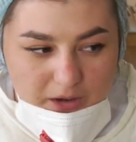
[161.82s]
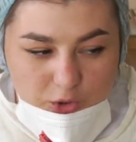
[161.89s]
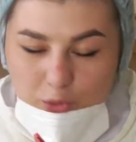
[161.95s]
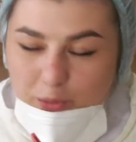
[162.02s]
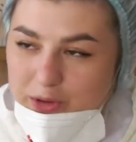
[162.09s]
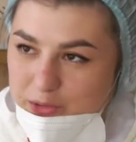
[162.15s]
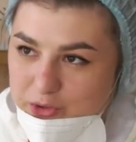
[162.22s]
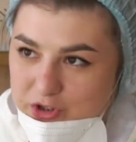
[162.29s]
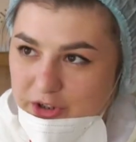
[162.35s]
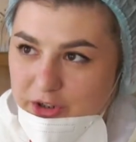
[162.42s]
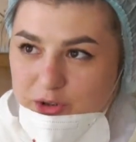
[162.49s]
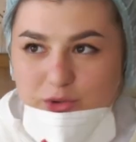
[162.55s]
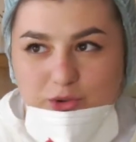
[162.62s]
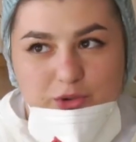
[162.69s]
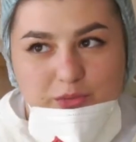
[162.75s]
группа людей,
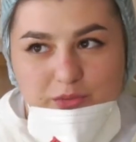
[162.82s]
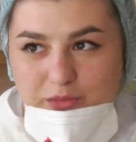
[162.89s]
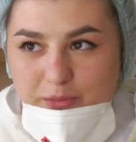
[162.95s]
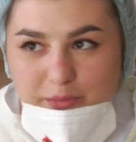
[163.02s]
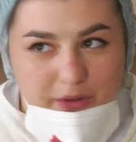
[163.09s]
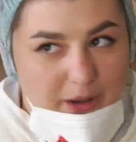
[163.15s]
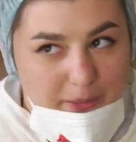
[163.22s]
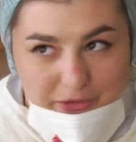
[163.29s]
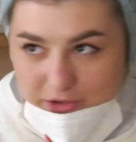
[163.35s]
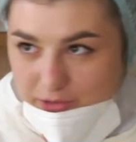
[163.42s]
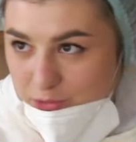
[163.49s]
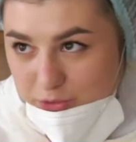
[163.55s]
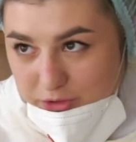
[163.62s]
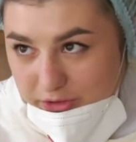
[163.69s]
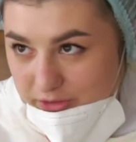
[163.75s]
которым
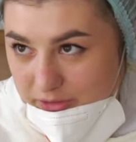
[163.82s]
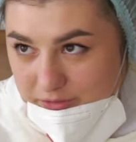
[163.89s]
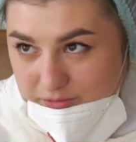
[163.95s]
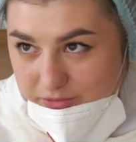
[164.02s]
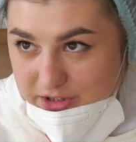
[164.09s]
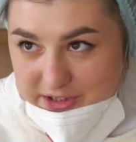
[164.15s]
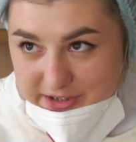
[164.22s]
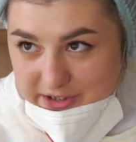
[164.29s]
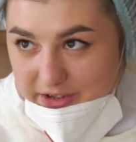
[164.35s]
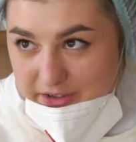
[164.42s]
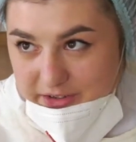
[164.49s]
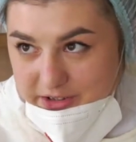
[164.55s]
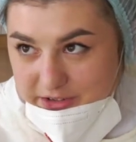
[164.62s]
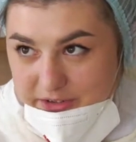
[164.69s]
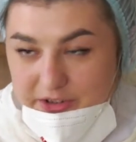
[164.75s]
абсолютно
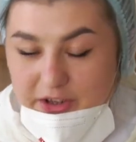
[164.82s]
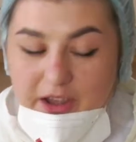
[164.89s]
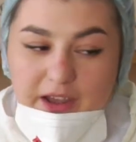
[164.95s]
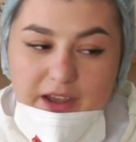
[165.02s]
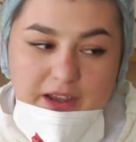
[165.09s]
нельзя делать.